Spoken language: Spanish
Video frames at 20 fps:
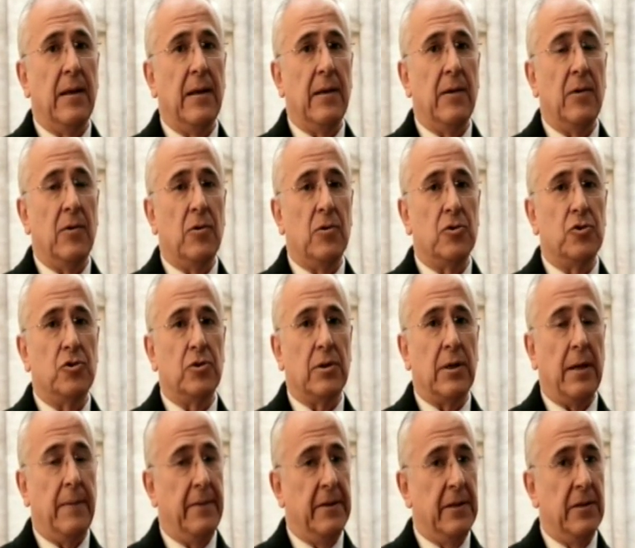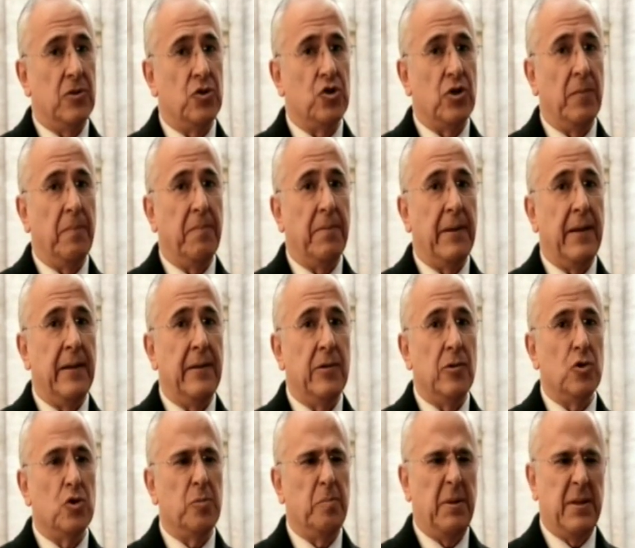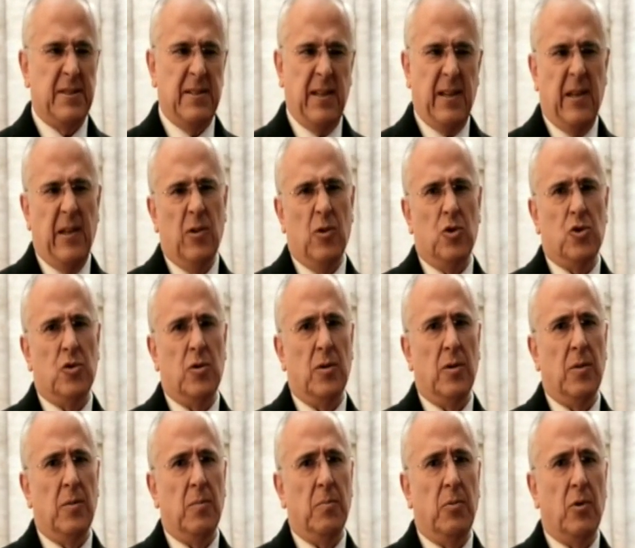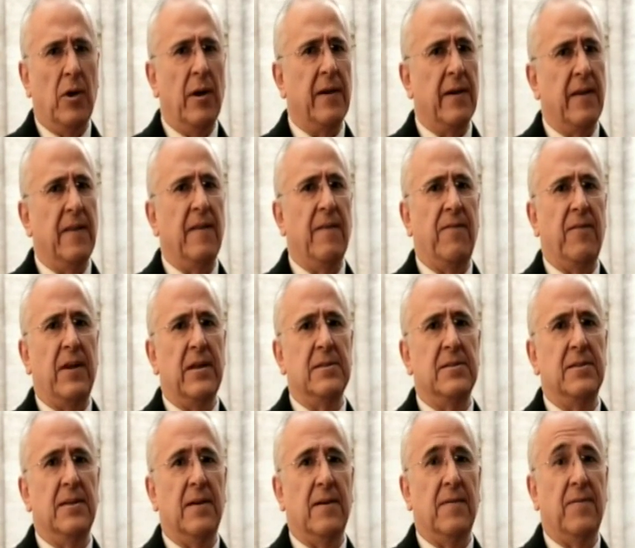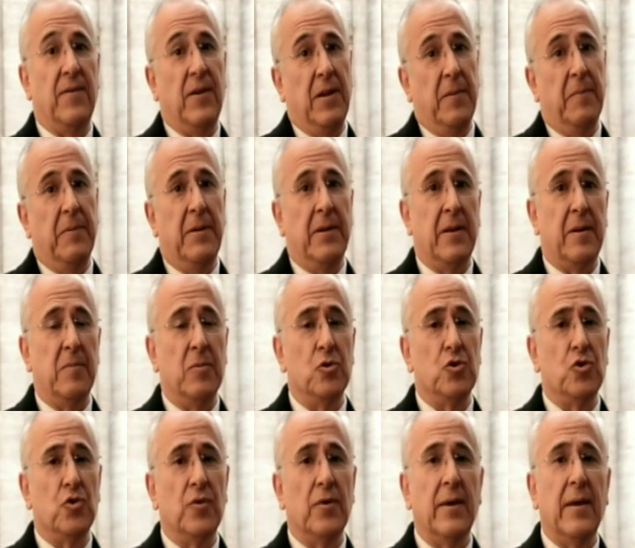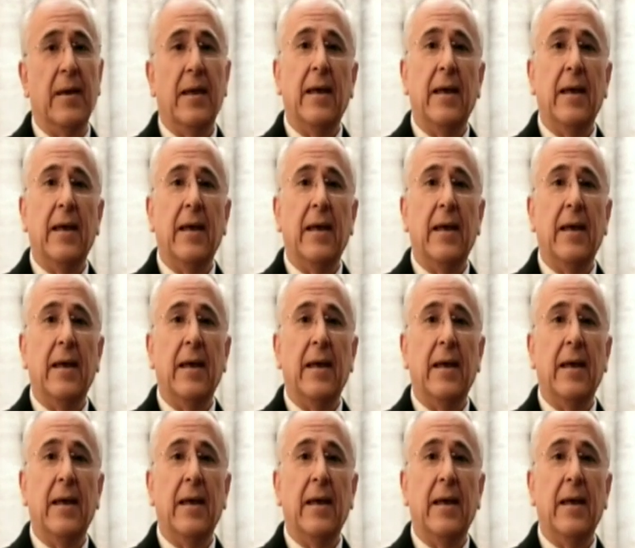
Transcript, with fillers: Los caballeros templarios perseguidos por el rey de Francia, Felipe el Hermoso.